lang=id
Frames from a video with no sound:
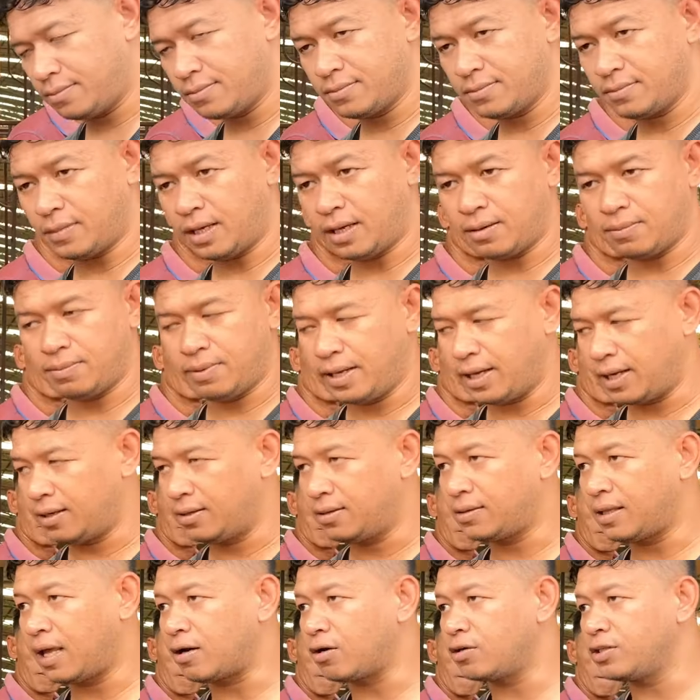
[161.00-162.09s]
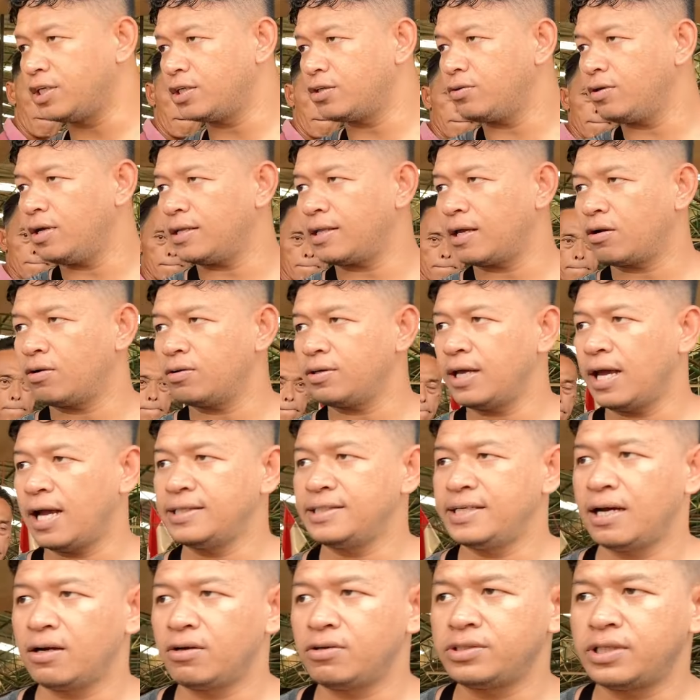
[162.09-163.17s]
taruh bayar taruh situ ya taruh di Haji
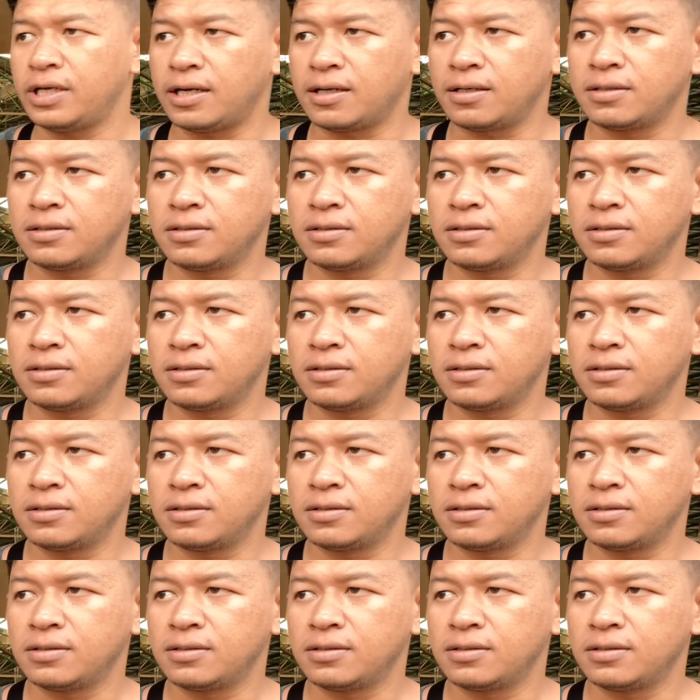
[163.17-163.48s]
Agus ya